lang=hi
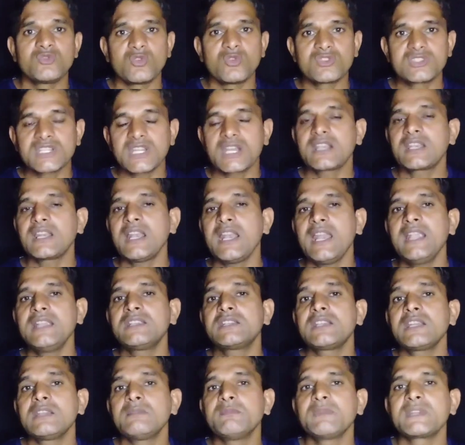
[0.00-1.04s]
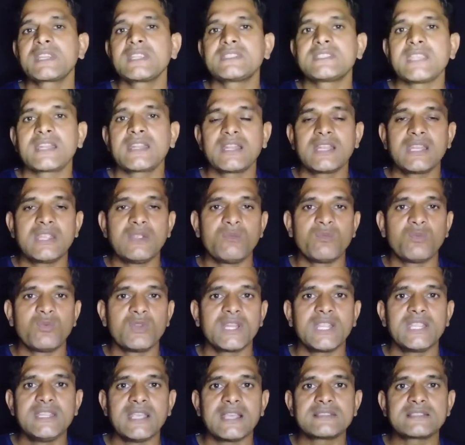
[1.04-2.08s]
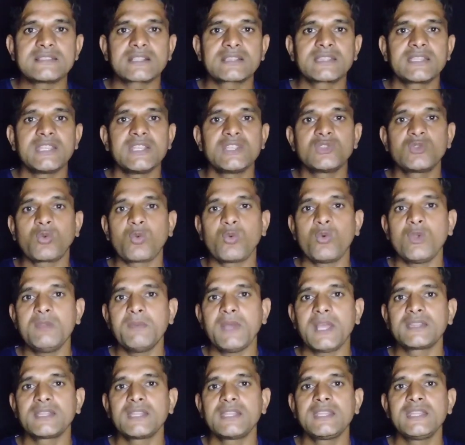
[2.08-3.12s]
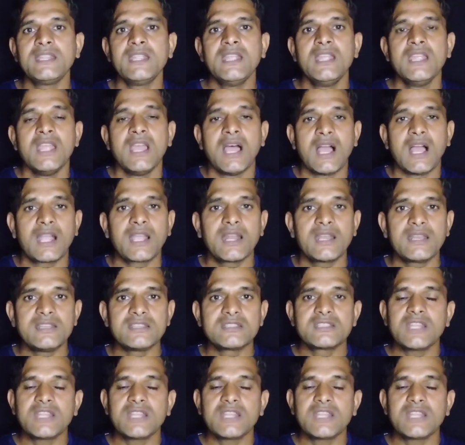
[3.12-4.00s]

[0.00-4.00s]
जो जनरल एंटरटेनमेंट के चैनल है वो नहीं आ सकते हैं तो कोई बात नहीं अगर